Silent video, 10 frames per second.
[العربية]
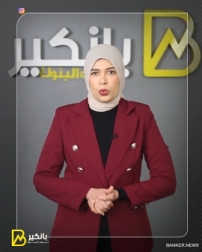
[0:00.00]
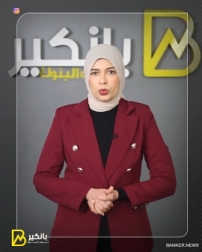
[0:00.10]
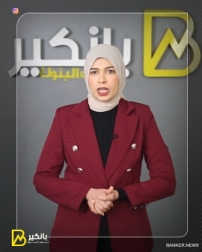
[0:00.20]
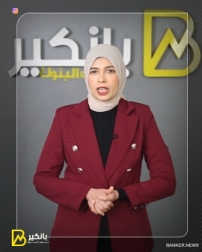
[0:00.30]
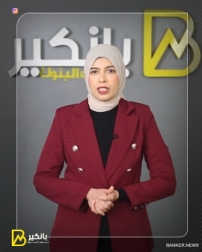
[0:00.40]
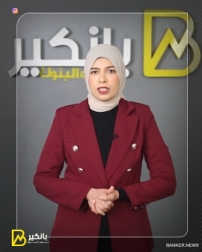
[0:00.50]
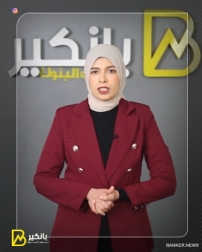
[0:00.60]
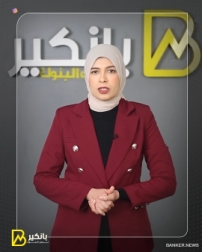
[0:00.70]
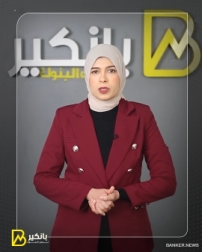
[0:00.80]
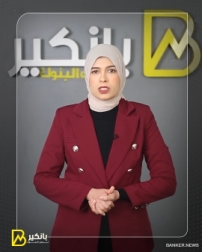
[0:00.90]
وده غير
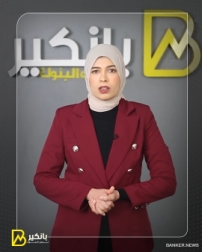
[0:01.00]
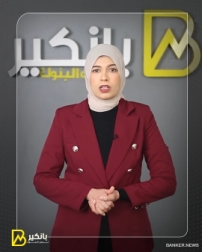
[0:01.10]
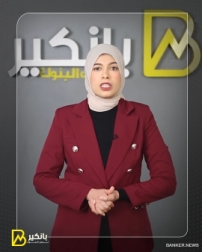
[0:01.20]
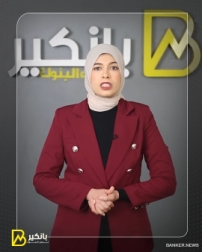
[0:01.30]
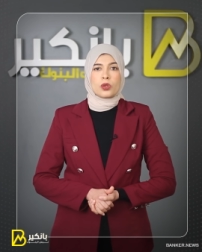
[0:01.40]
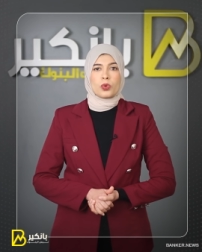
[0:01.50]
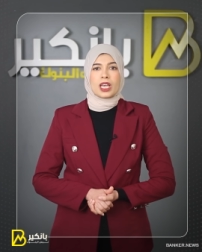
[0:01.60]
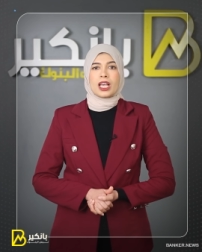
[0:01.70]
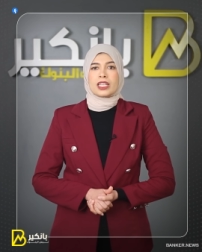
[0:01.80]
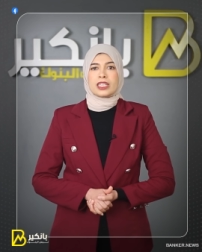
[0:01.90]
ان مصداقيه
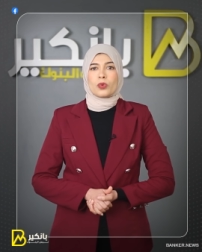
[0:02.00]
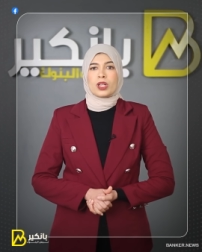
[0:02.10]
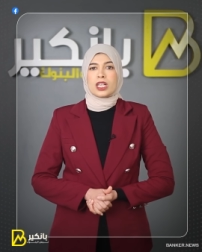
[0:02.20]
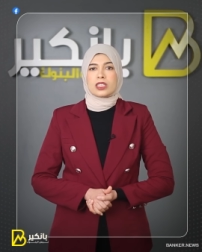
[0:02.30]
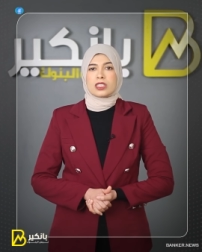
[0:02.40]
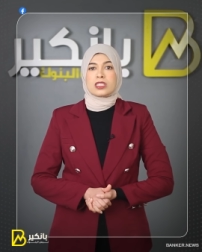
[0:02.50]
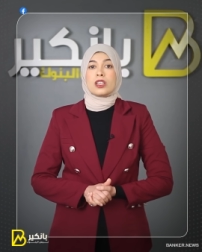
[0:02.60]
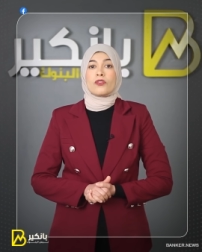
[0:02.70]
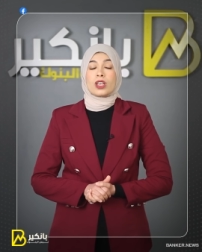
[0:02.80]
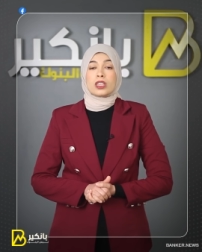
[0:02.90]
الوكاله الدوليه
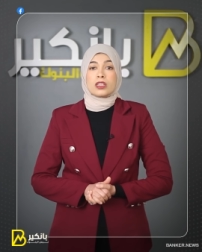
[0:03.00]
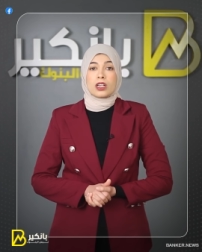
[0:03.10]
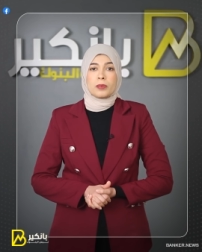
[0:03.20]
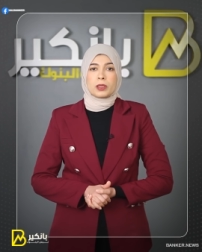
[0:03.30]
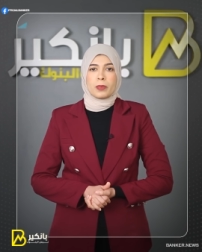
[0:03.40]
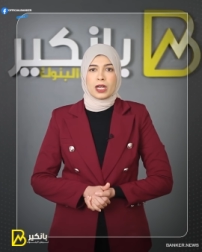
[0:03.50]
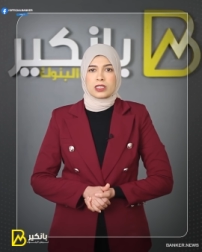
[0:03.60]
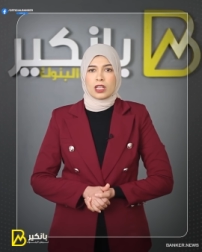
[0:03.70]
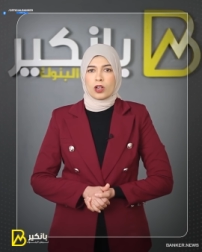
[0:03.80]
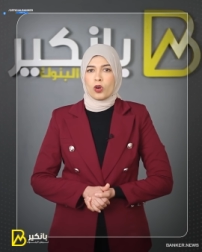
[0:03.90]
للتصنيف اتضربت بعد
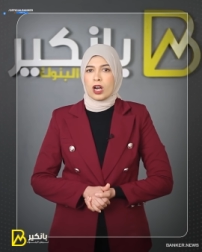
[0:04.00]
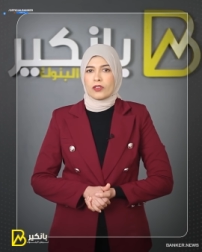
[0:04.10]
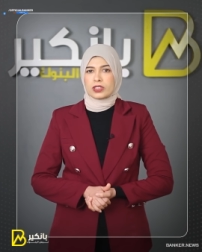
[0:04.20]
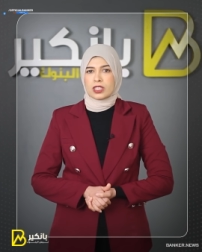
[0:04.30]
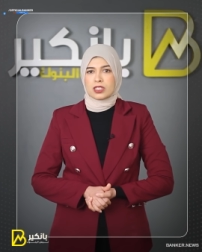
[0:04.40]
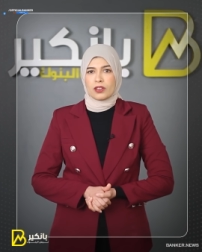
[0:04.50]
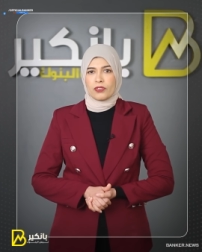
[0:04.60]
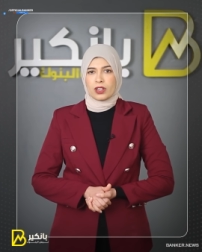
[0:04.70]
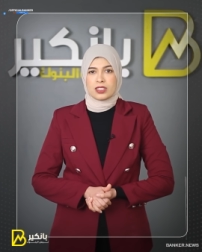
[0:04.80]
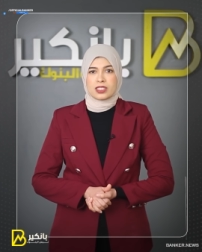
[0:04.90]
تراجعها في تصنيف
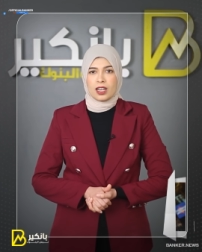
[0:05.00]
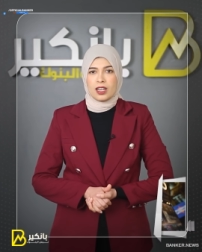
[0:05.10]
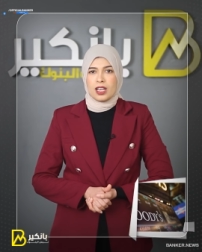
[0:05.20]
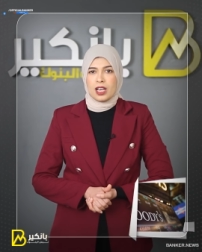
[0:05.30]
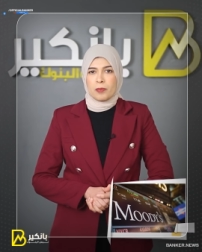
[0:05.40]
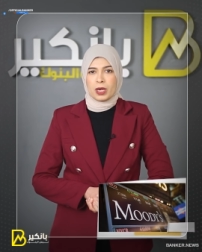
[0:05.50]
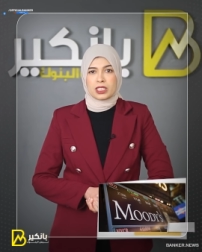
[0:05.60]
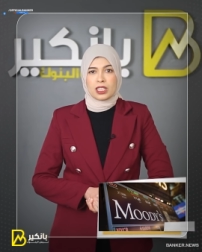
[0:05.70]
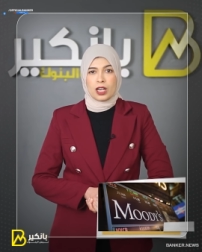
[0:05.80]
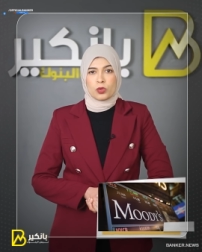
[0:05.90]
فرنسا
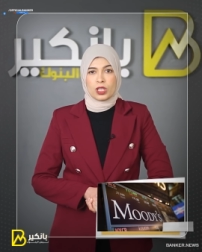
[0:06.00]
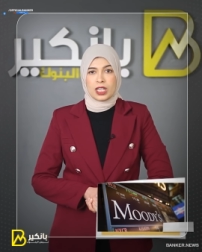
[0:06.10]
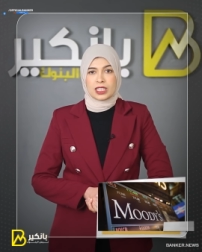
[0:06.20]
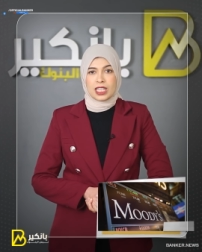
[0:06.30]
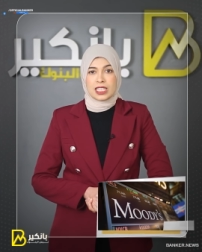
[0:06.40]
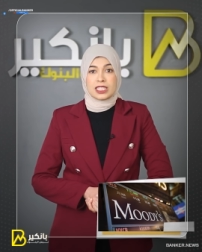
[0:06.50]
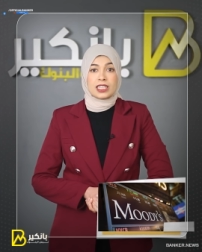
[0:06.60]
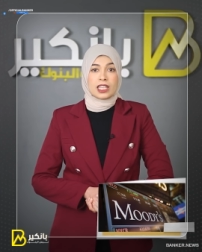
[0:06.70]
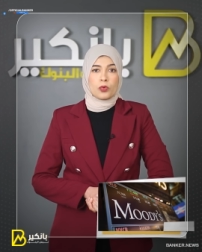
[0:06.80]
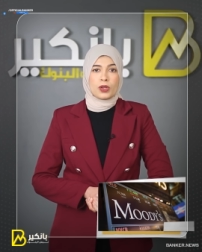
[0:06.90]
بعد تعرضها
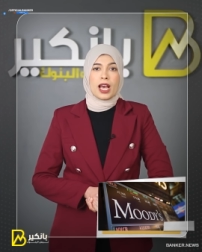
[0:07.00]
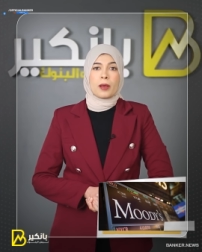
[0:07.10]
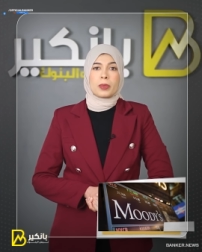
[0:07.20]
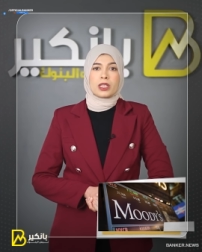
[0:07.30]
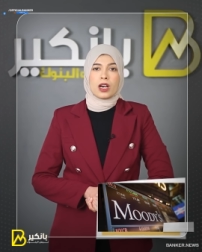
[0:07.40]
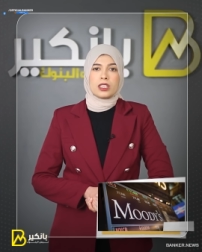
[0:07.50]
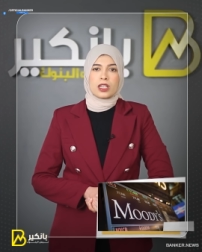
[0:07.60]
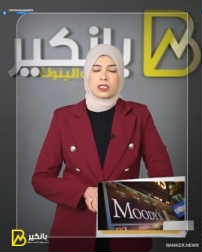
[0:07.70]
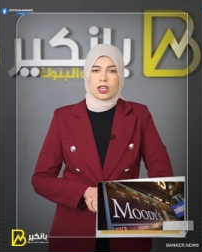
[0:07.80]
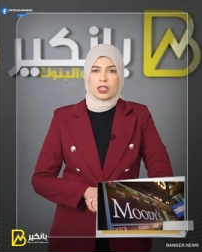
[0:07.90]
للتهديد كونها
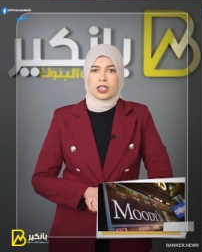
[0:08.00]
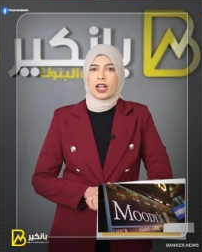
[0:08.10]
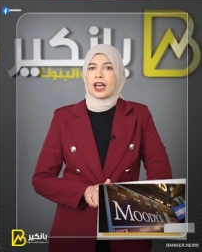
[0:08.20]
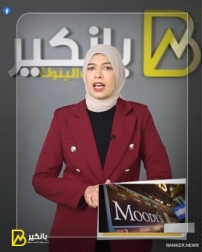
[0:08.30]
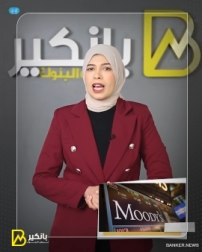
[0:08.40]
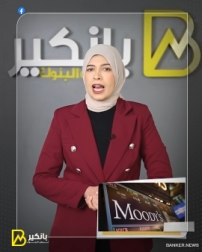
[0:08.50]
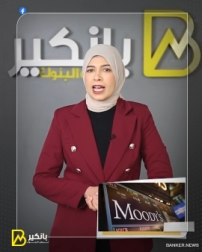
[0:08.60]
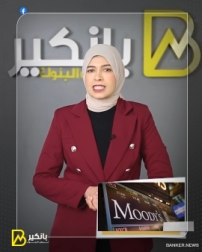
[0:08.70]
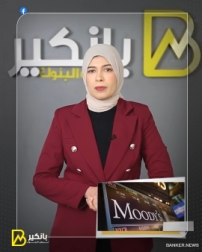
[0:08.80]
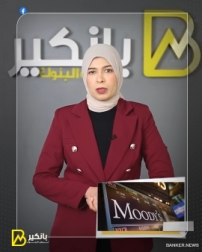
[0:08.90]
بتغير تقاريرها
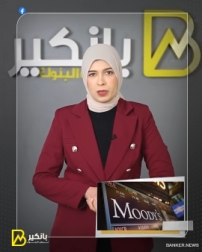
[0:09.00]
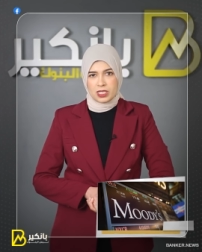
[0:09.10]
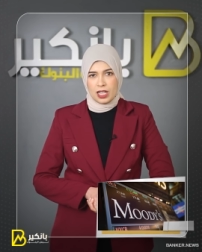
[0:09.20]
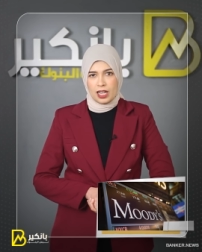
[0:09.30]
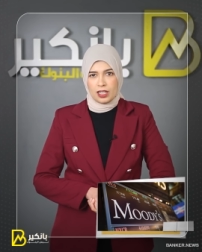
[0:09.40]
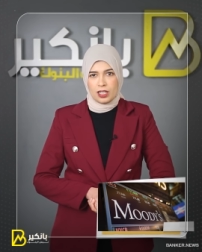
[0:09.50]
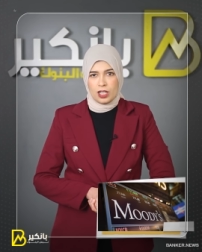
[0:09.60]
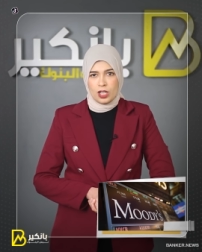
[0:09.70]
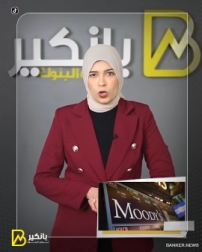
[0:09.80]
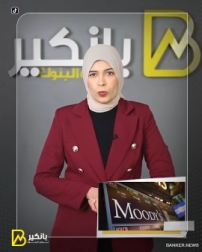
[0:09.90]
حسب المصلحه
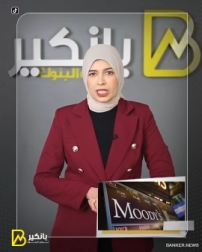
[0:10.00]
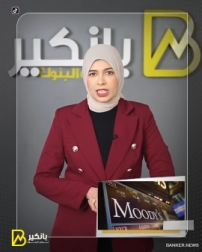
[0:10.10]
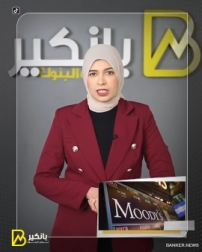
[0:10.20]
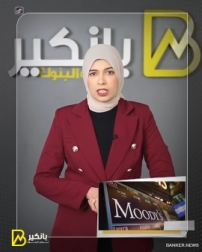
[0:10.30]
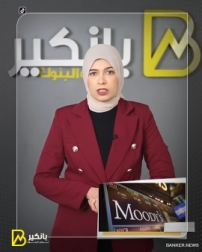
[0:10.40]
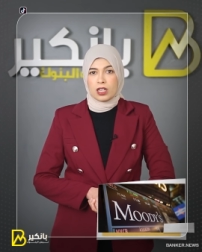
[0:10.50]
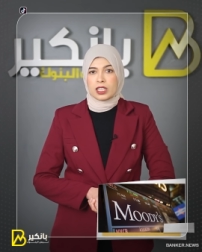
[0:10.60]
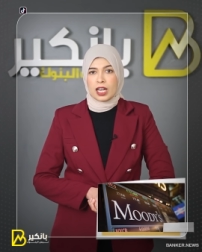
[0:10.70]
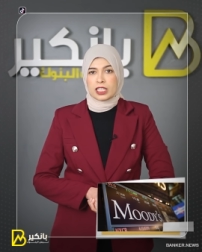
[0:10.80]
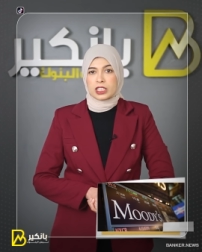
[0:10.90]
وبقت اداه ضغط
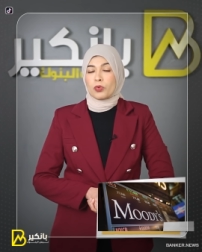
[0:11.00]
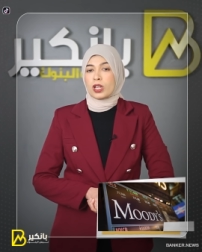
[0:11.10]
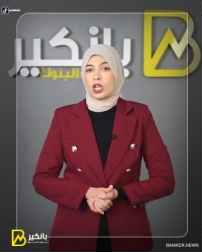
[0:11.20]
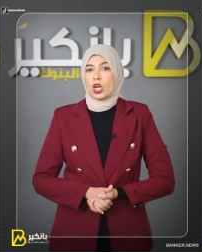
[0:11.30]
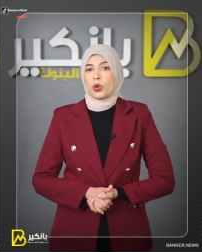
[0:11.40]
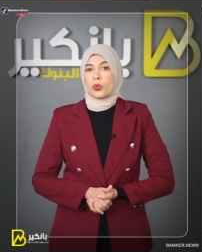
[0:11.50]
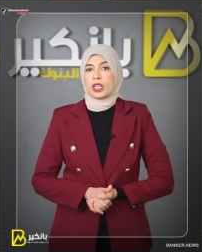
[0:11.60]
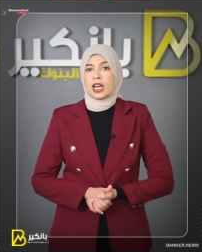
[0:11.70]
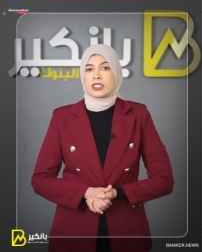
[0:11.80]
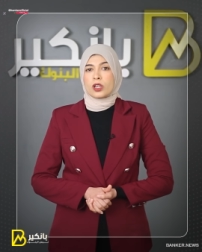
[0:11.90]
على الدول
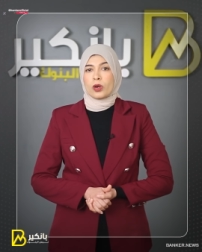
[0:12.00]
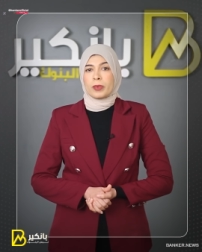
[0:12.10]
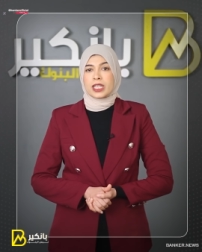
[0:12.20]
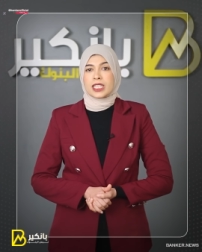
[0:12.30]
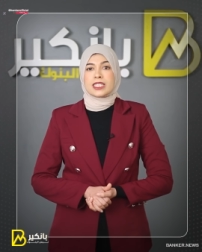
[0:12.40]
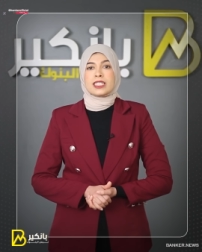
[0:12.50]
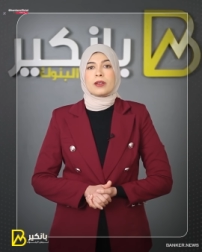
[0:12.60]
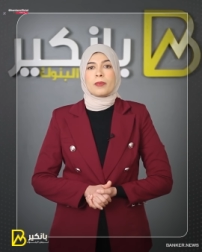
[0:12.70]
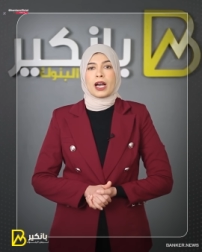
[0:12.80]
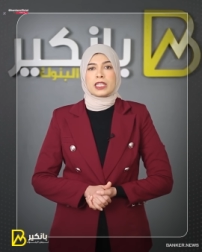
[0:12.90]
وليها سوابق
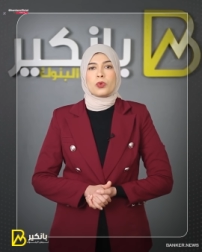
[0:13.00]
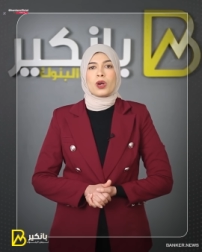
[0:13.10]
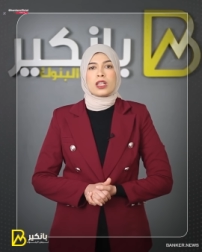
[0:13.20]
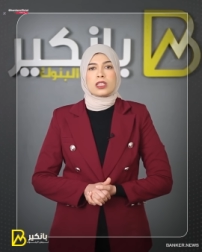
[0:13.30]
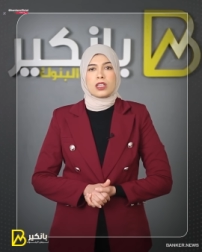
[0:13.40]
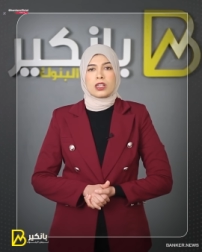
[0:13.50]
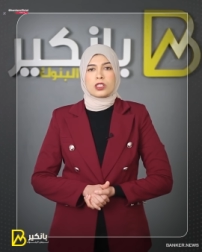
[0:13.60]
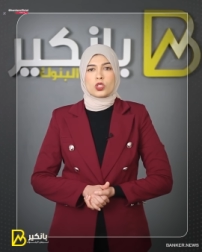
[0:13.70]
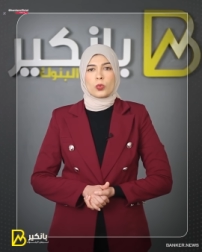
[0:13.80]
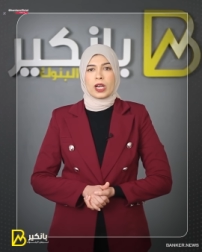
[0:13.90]
كتير مع دول
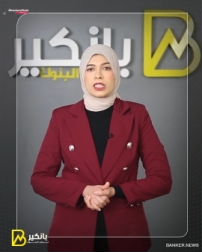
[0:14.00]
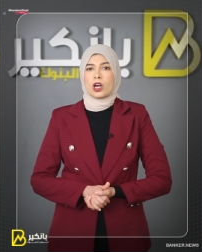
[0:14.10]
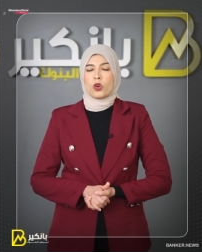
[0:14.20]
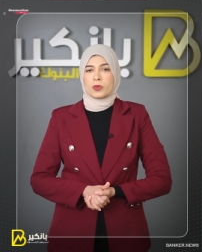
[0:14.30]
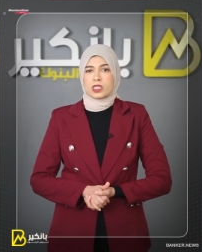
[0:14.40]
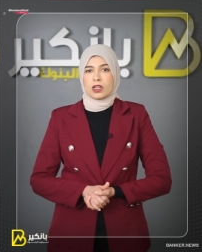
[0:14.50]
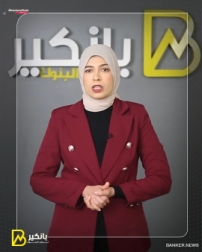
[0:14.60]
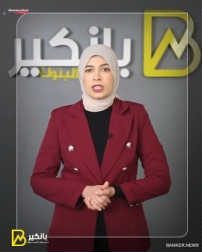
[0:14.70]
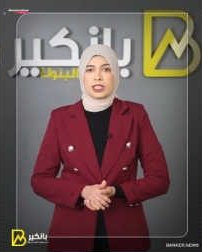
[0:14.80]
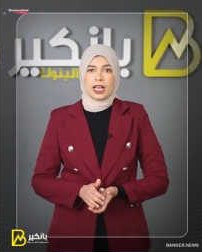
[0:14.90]
ضرت سمعتها
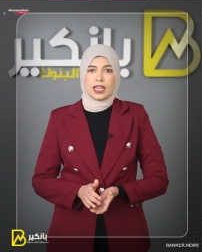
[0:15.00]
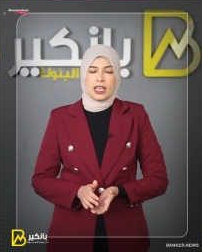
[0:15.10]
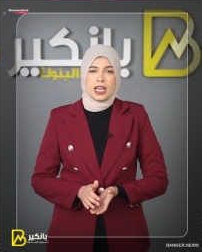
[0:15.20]
ومصداقيتها